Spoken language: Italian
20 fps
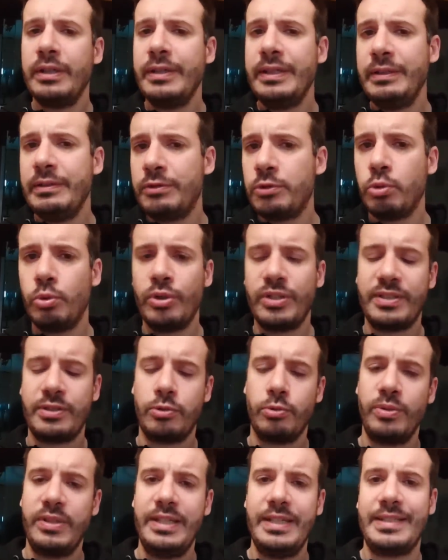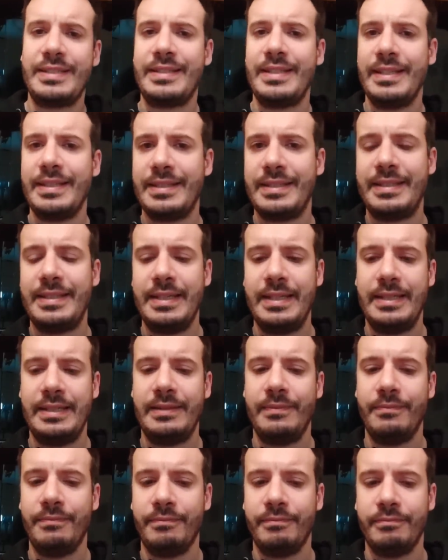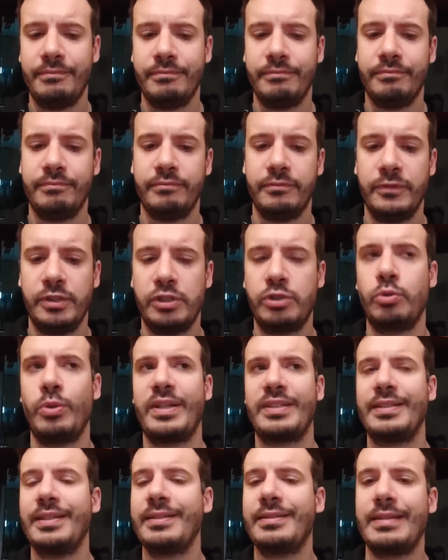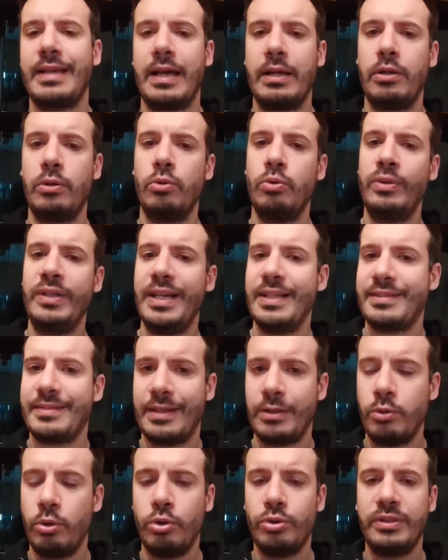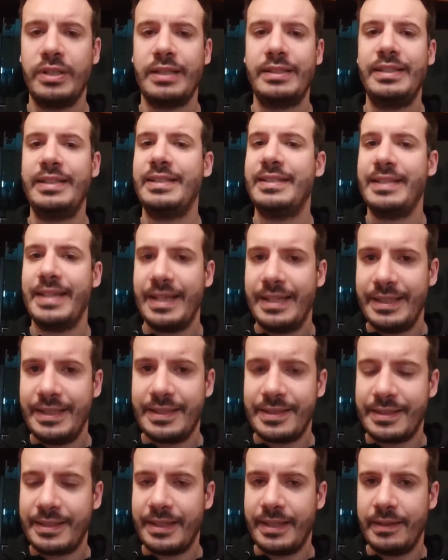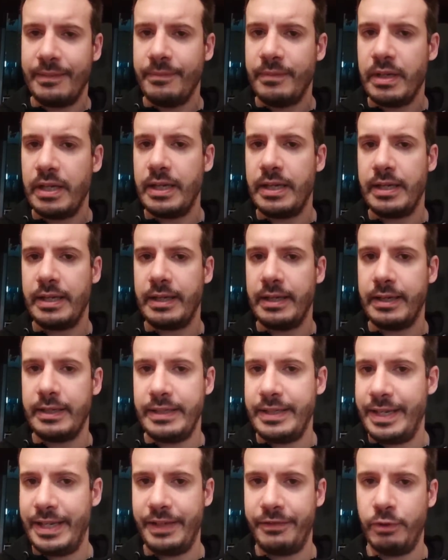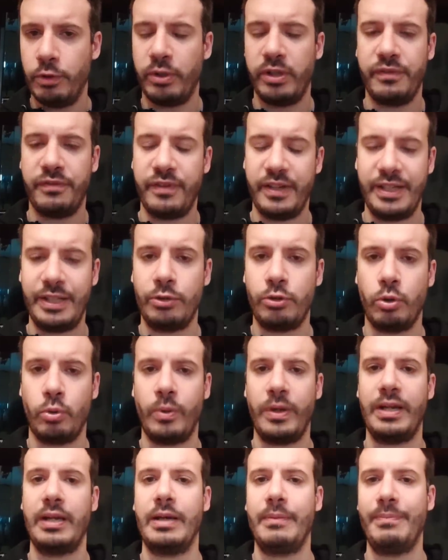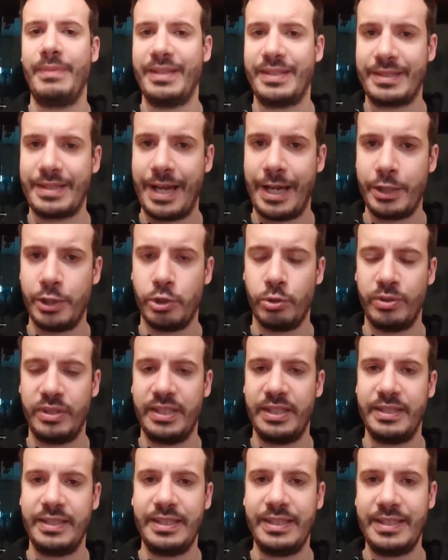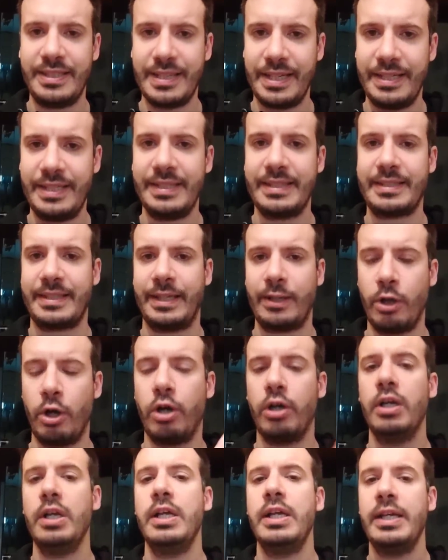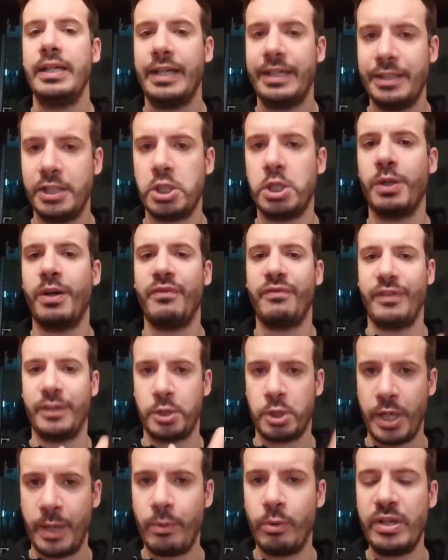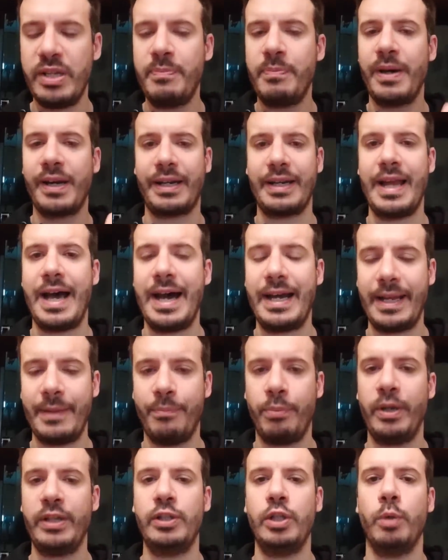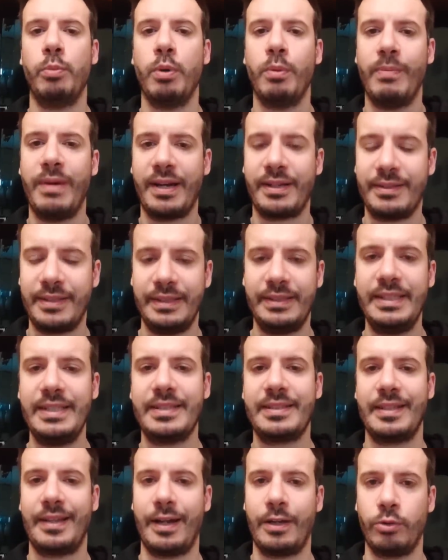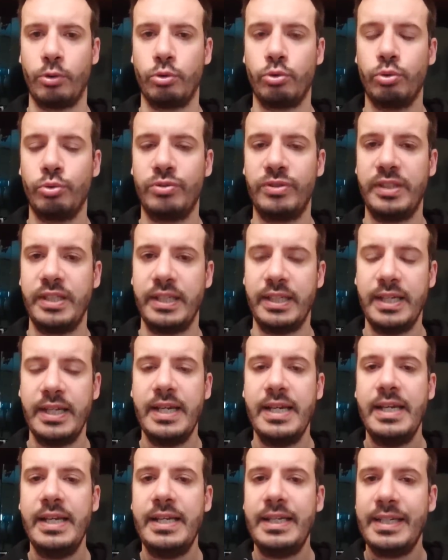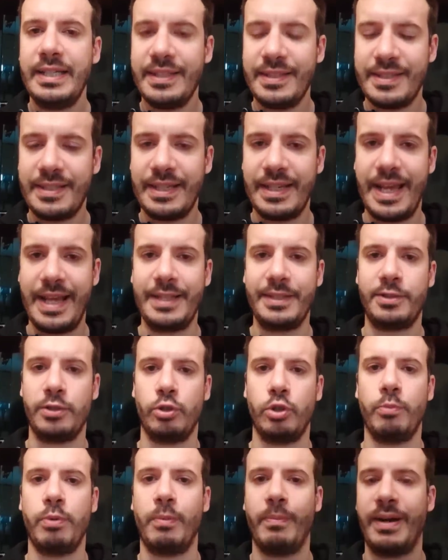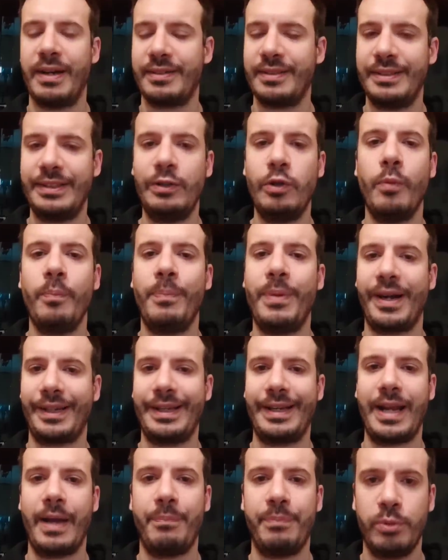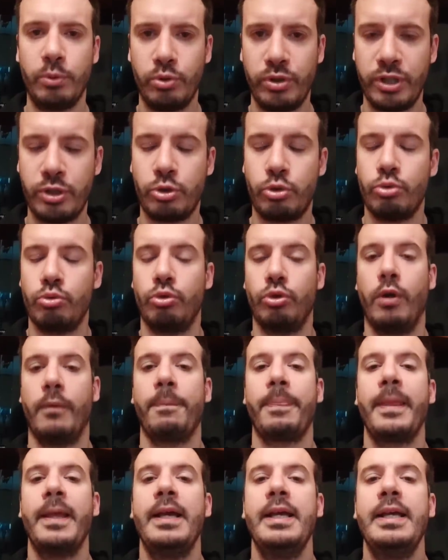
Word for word: in, sullo, stessi, mh, sulla stessa lunghezza d'onda di Zielischi. Eh, ieri vi ho riferito quel messaggio di, di Zielinski no? che diceva facciamoli parlare, poi dopo martedì staranno tutti in silenzio, dopo martedì non parlerà più nessuno.